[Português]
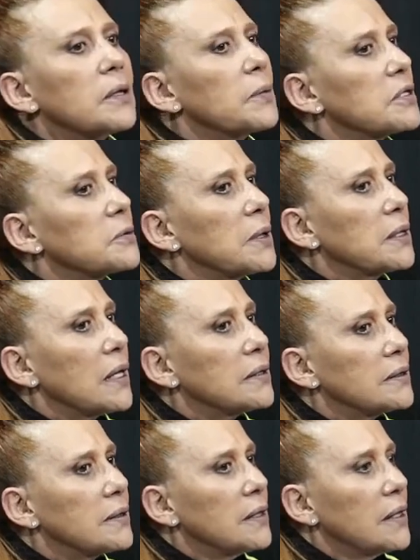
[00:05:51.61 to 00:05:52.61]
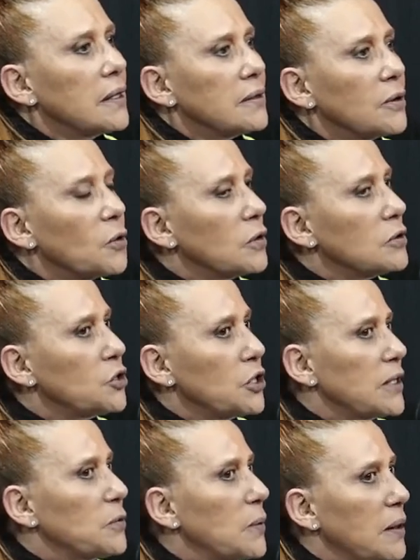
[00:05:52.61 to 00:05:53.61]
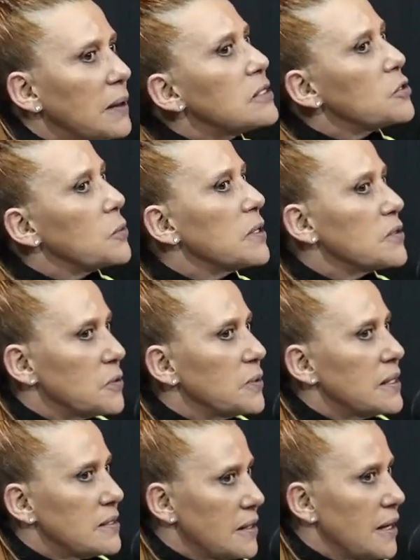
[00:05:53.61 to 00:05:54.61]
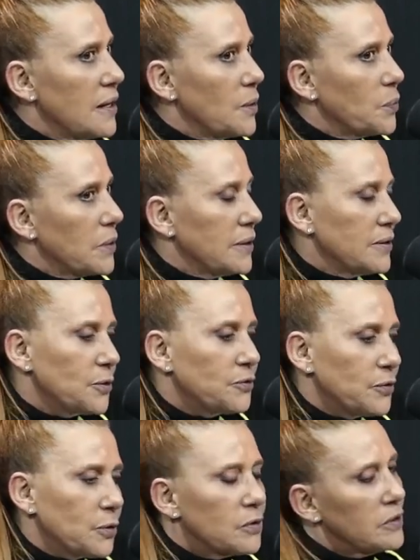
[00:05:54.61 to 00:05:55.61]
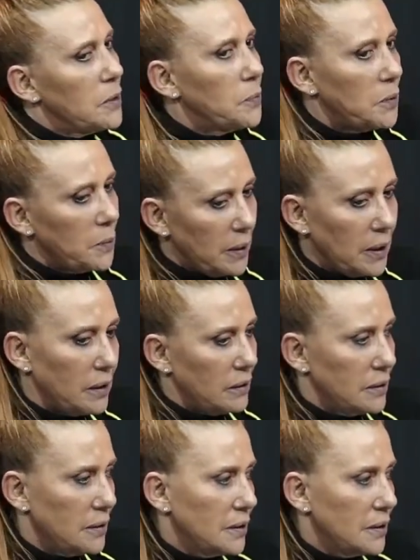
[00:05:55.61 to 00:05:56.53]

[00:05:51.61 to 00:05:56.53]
na mesma data. Então, quando chega uma, mais ou menos essa época, eu fico sempre meia.